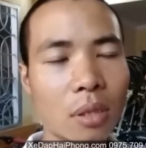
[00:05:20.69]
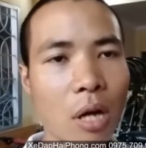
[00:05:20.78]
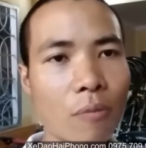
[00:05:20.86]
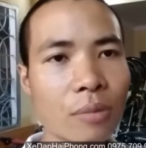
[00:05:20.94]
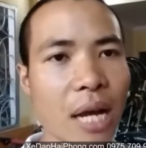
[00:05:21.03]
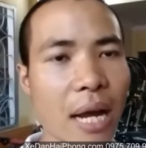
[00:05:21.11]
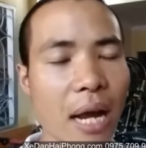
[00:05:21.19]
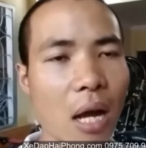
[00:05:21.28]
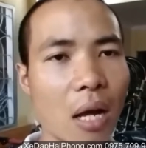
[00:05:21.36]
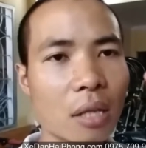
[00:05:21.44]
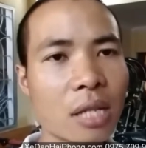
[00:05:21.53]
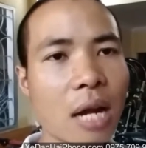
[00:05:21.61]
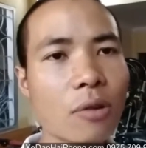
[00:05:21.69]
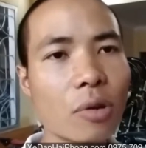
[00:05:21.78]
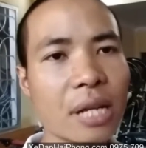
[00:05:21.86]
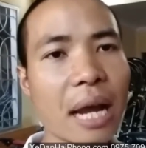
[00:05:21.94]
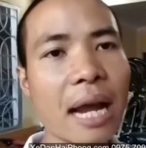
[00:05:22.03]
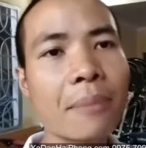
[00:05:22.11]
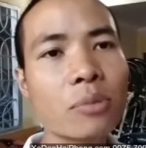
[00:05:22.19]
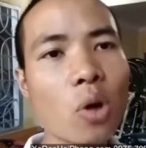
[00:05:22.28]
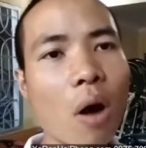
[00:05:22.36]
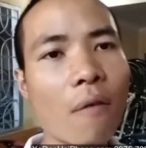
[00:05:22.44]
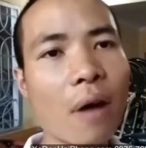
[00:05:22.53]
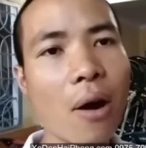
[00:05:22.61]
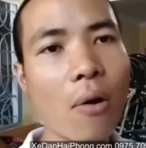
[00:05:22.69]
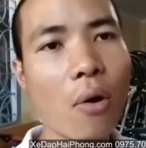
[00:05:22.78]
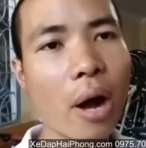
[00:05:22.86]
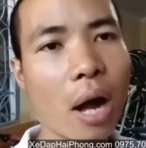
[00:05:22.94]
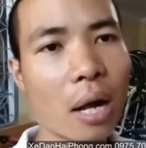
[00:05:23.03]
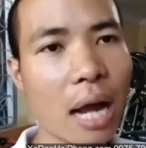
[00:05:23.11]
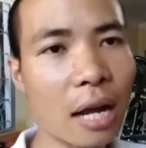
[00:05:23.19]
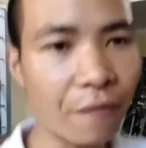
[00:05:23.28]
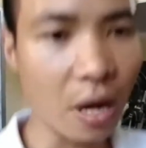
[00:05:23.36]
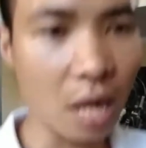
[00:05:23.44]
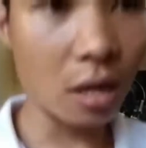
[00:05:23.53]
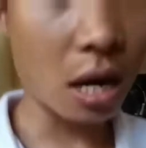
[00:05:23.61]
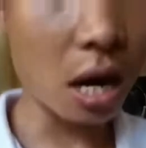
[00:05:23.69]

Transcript: chống trẻ uh, chân của trẻ em cho vào uh, các cái phần